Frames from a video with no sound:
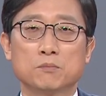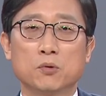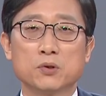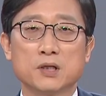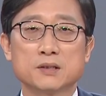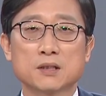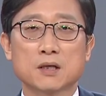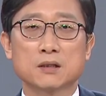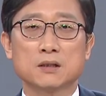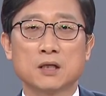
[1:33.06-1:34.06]
본인의
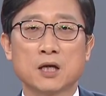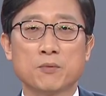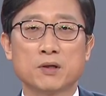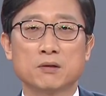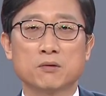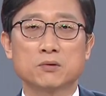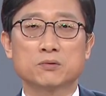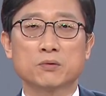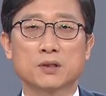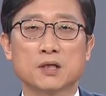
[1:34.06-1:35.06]
생각을 해외 언론을
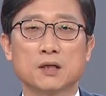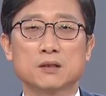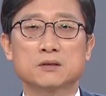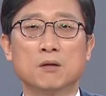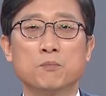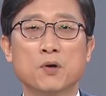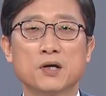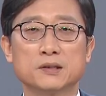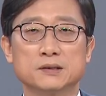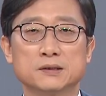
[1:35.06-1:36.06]
통해
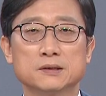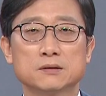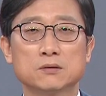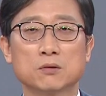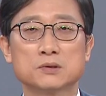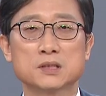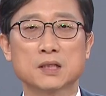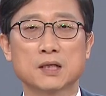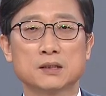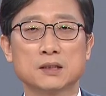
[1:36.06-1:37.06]
선포하는
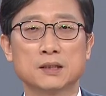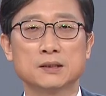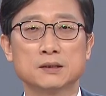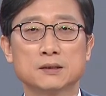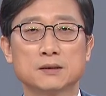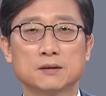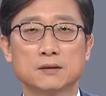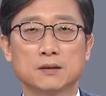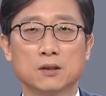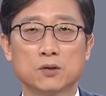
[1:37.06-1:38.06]
통치자가 아니라
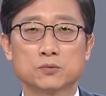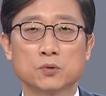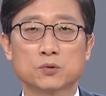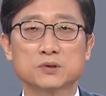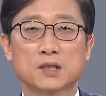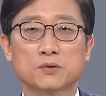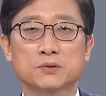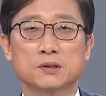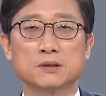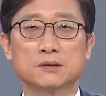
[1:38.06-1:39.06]

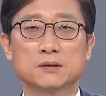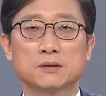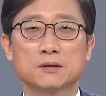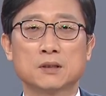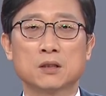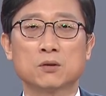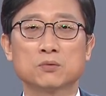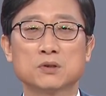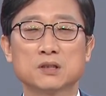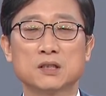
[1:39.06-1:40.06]
조종자로서
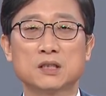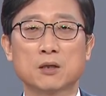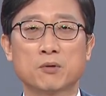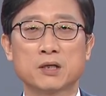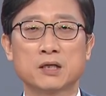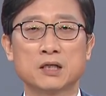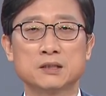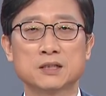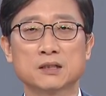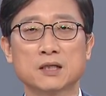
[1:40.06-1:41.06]
대통령이
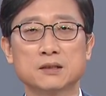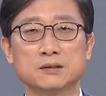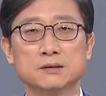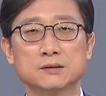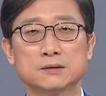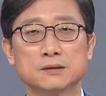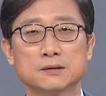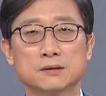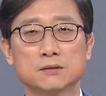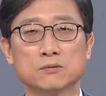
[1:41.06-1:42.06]
대화할 상대는
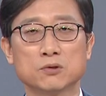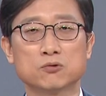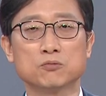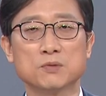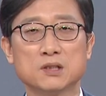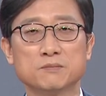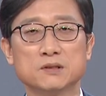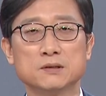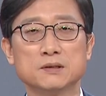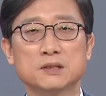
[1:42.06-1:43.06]
우리
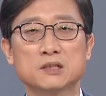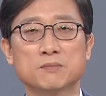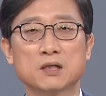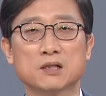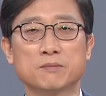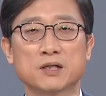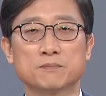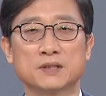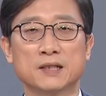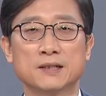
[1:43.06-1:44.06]
국민임을 잊지 말길
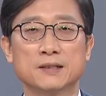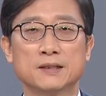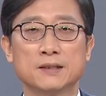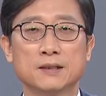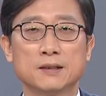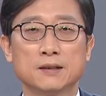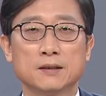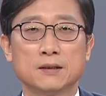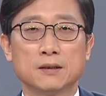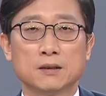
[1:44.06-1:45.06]
바랍니다.
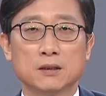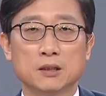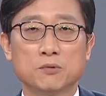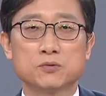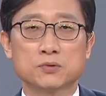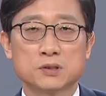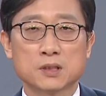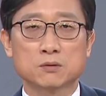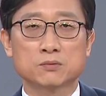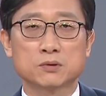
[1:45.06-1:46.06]
이번 주
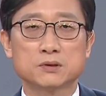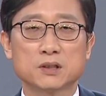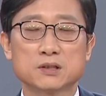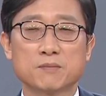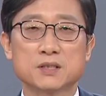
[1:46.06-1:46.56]
시사톡톡은 여기서